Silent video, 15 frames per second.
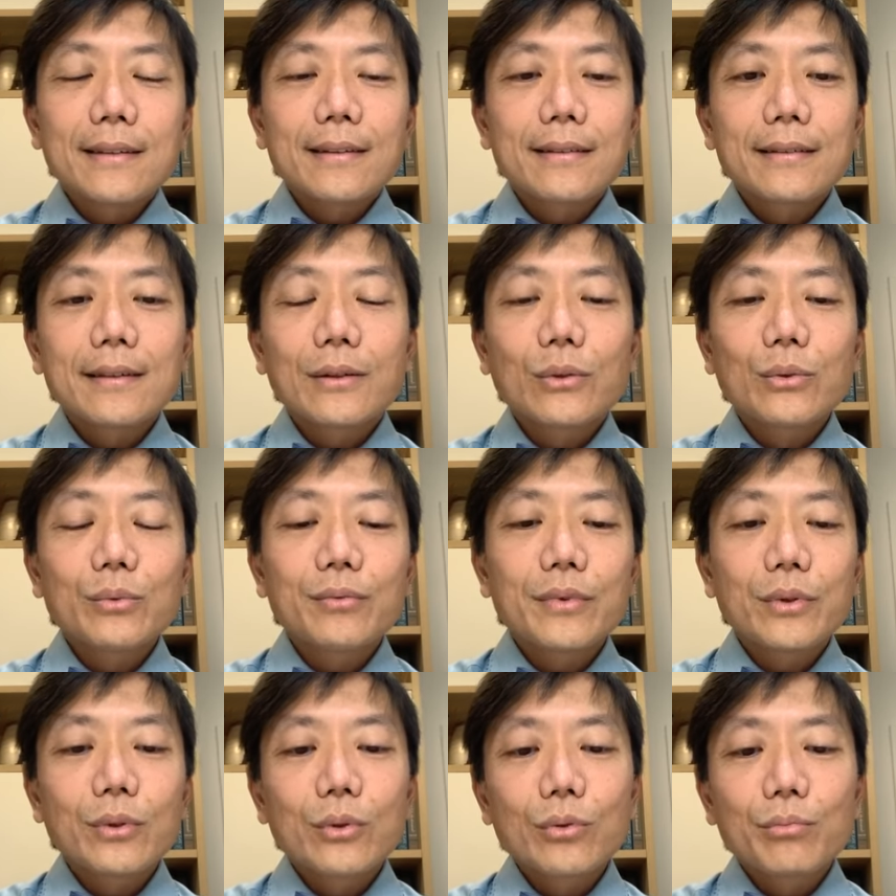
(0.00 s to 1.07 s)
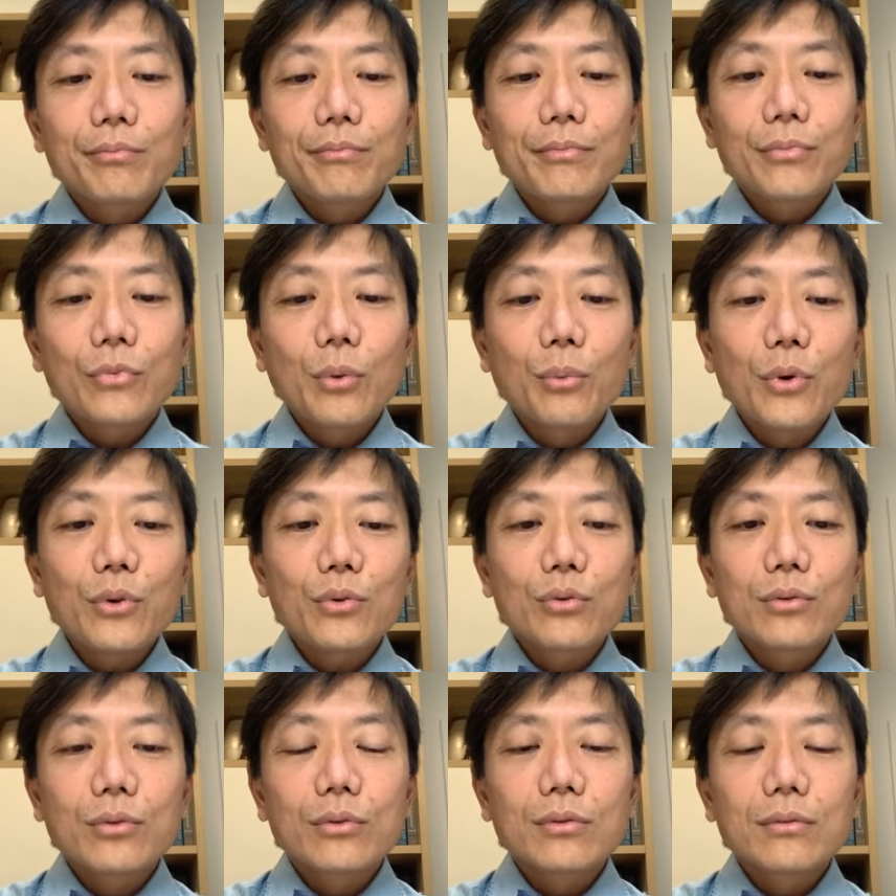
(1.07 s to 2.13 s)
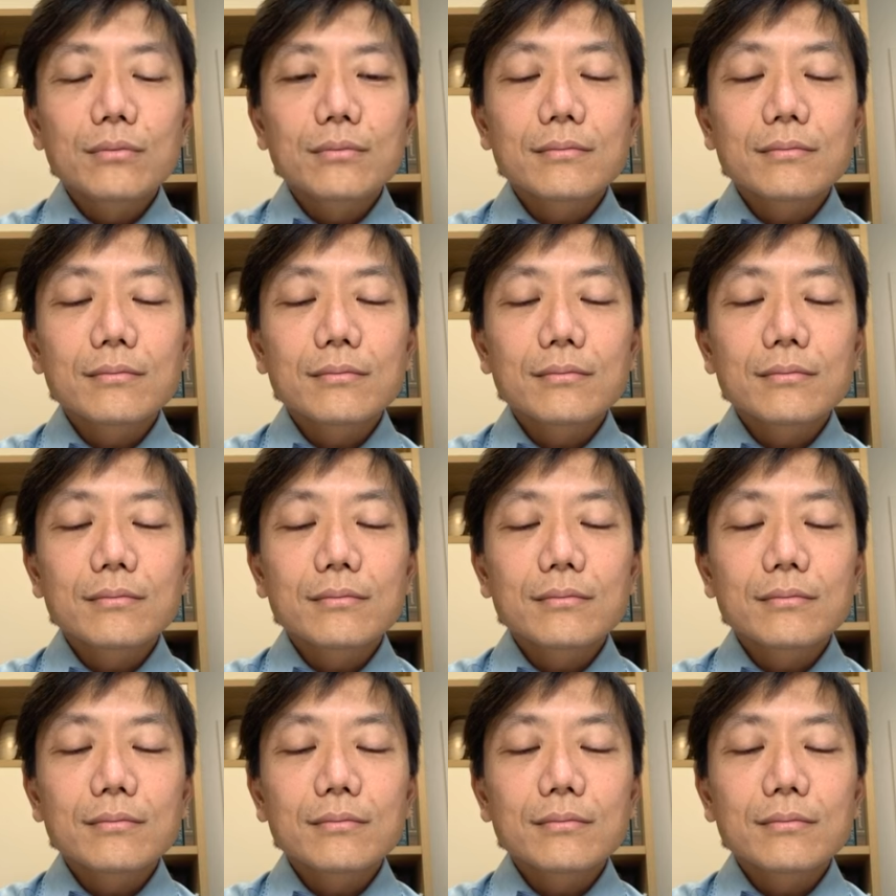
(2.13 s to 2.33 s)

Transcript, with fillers: Então eu estou muito